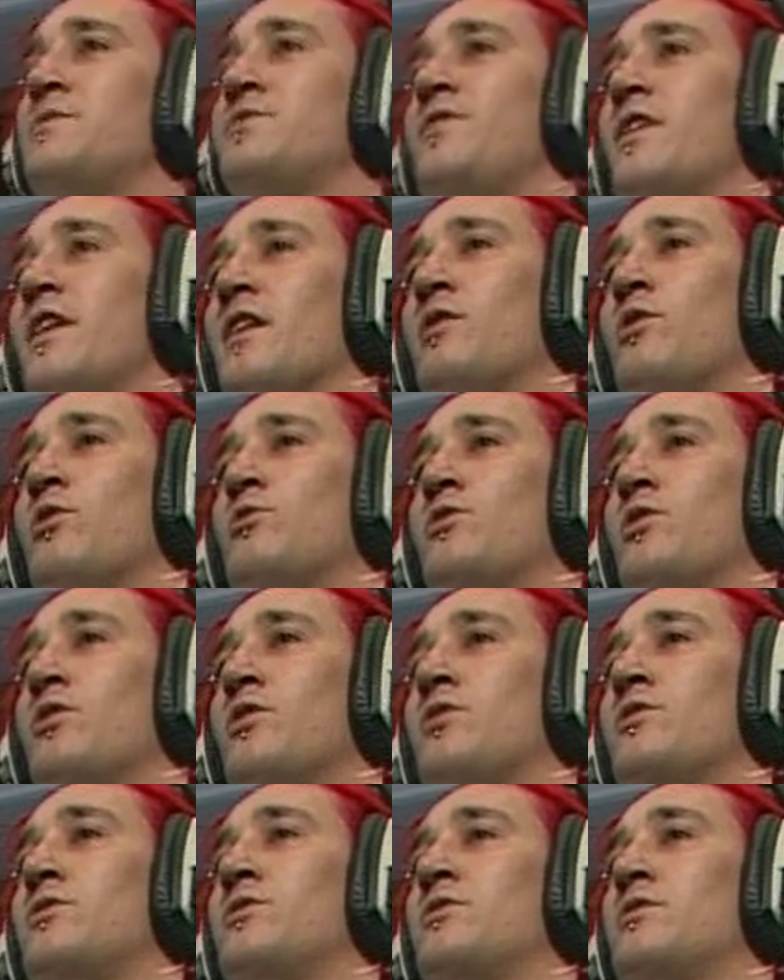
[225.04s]
dźwięku to
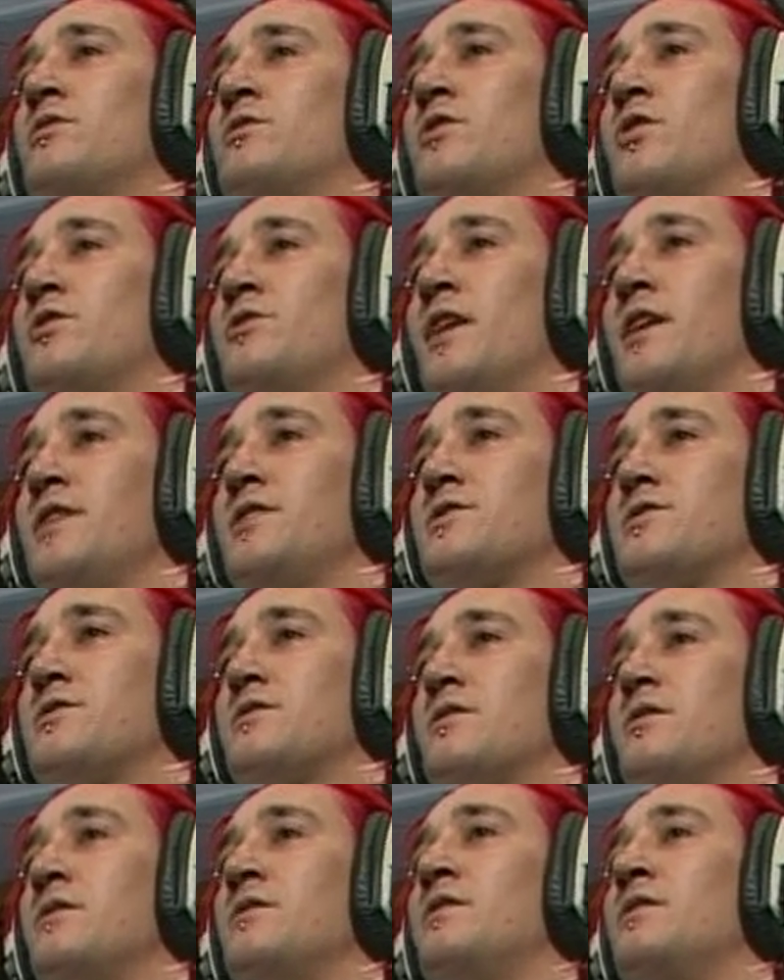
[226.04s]
dodać?
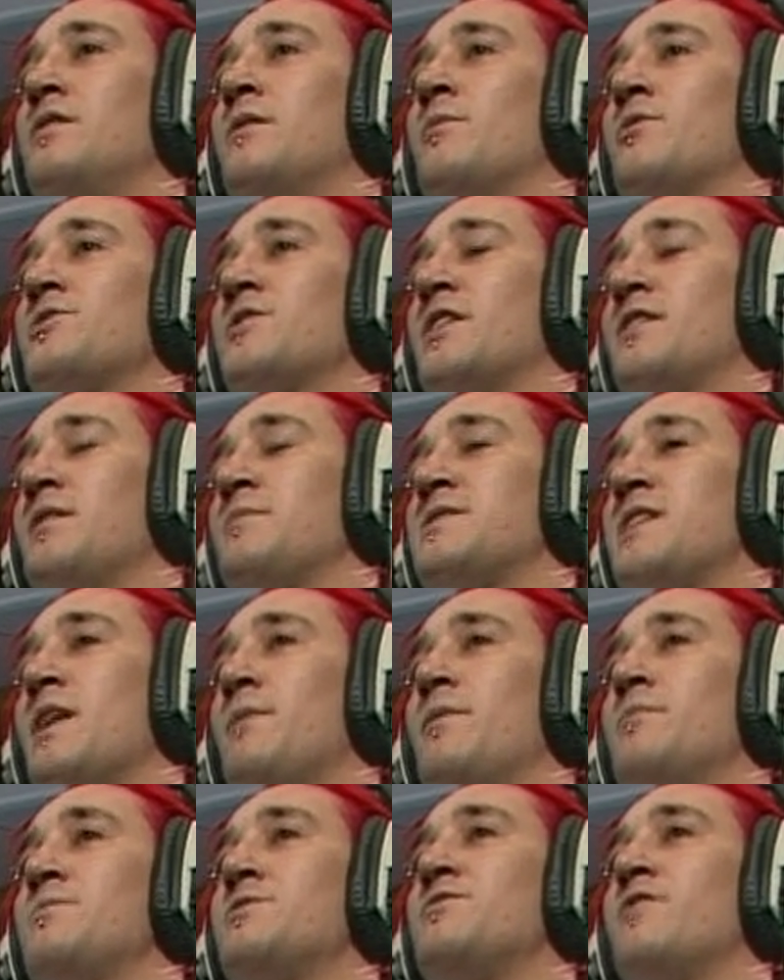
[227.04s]
Nie można tym
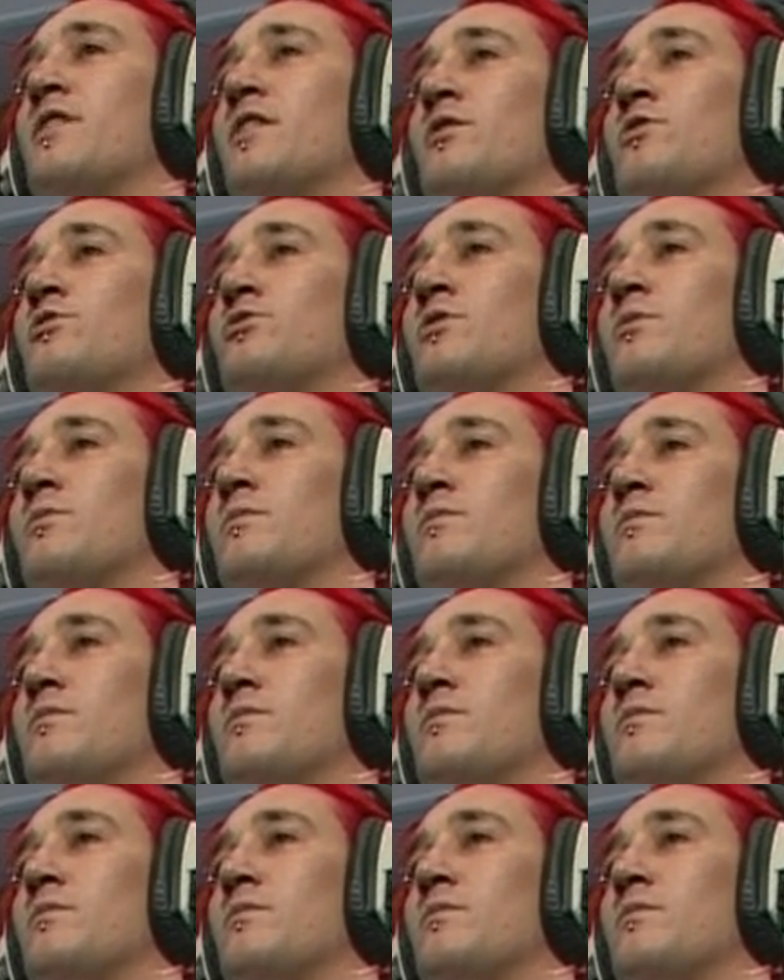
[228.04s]
samym dźwięku to...